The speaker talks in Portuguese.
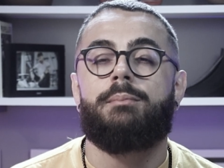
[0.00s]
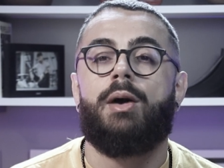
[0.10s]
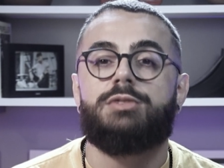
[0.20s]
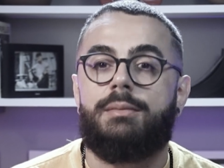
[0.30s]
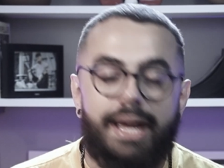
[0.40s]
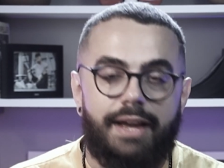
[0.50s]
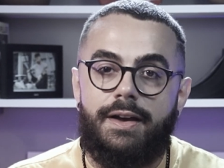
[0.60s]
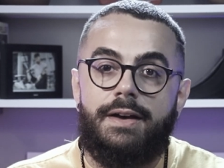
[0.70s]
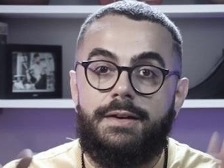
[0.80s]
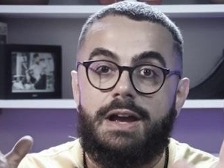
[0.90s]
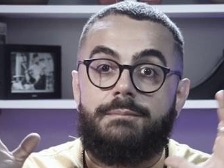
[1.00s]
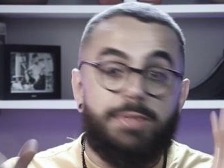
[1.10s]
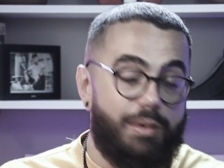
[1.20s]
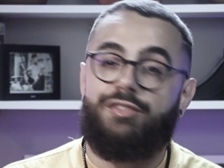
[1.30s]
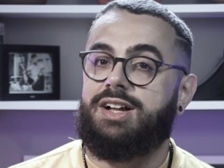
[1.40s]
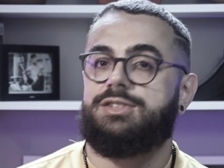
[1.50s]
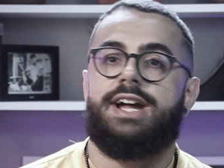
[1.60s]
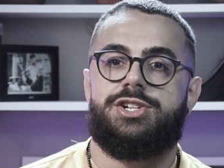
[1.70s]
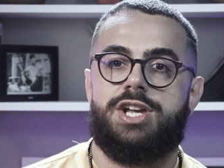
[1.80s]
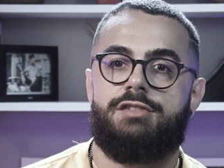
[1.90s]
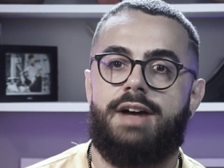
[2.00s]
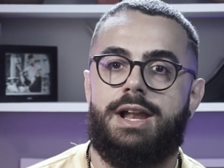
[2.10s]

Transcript: no pau também. Não é fácil ganhar dinheiro,